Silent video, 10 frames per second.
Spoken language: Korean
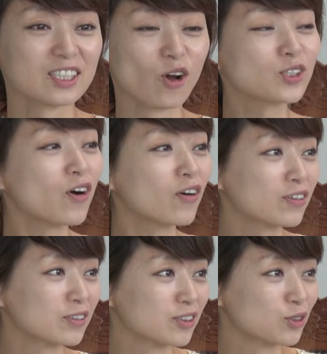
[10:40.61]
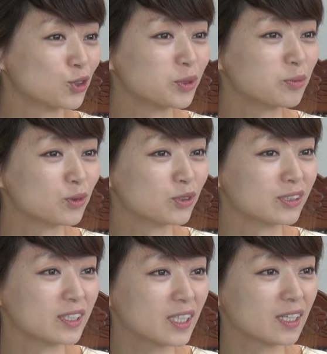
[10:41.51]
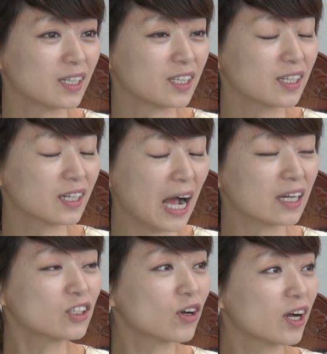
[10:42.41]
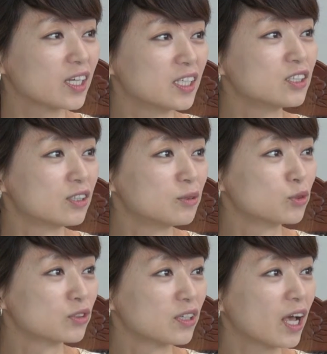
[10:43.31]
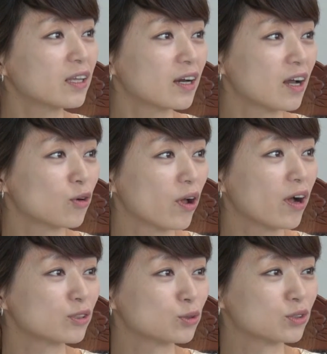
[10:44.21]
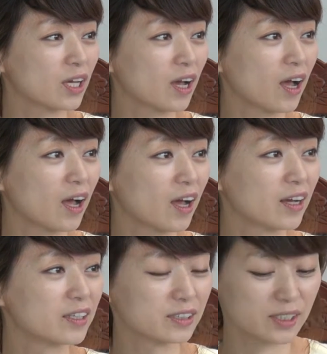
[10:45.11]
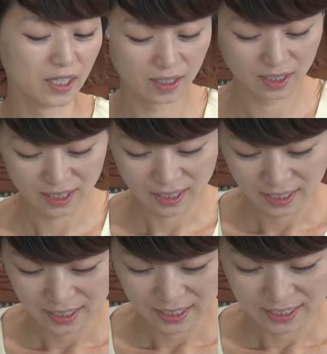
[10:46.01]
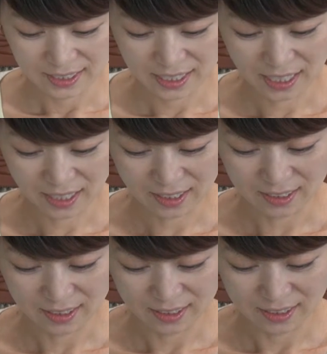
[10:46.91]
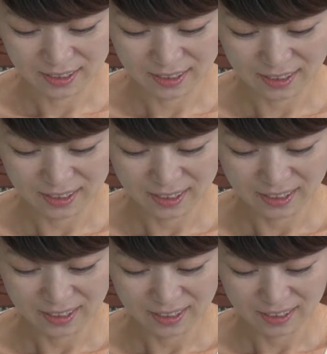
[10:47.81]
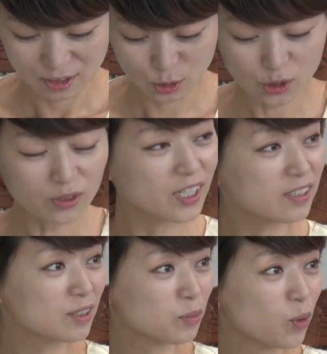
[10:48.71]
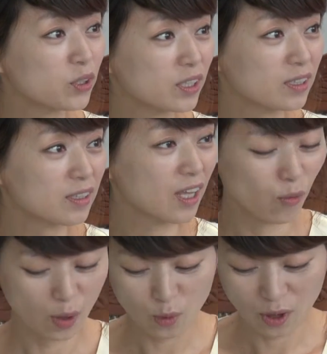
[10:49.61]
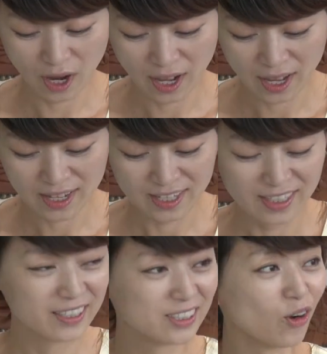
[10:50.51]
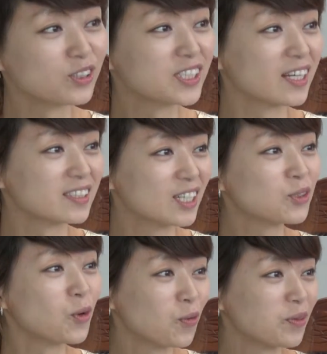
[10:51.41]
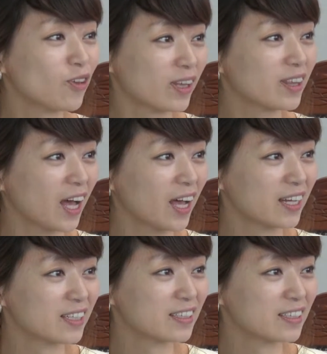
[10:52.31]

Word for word: 여성 주민분들이 강력하게 이 질문을 해달라고 해가지고 제가 자, 구청장님 본인의 외모가 정치하는데 도움이 됐다.